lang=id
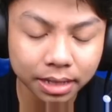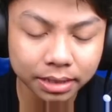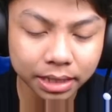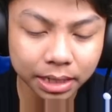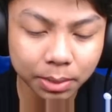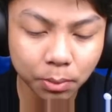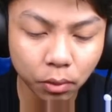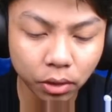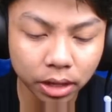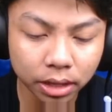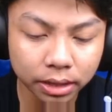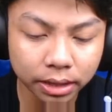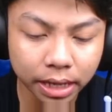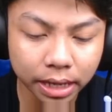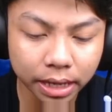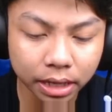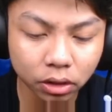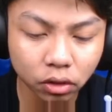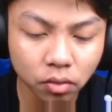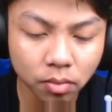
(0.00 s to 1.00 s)
Nah, jadi mungkin
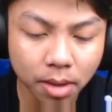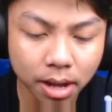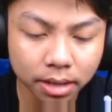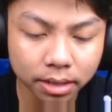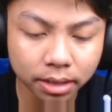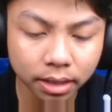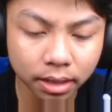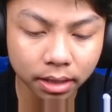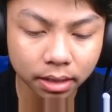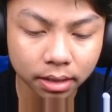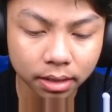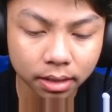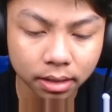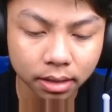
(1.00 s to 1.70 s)
kayak gitu bugnya.